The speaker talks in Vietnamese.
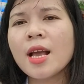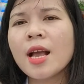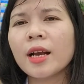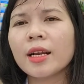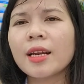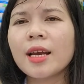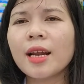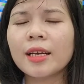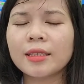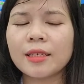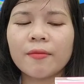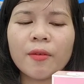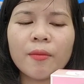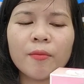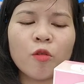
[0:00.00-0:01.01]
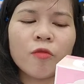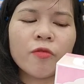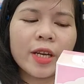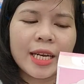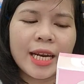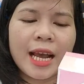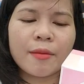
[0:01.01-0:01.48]
Đây là sản phẩm của Việt
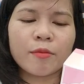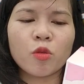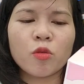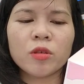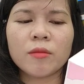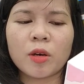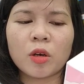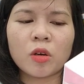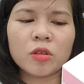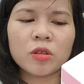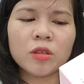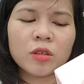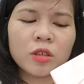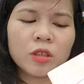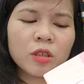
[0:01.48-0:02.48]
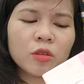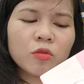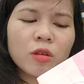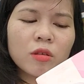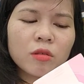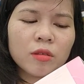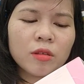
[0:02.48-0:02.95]
Nam thôi, nhưng mà nó được chiết xuất
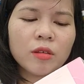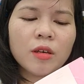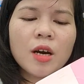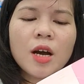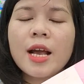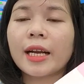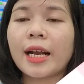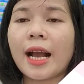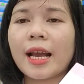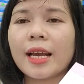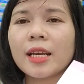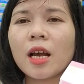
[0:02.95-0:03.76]
từ cái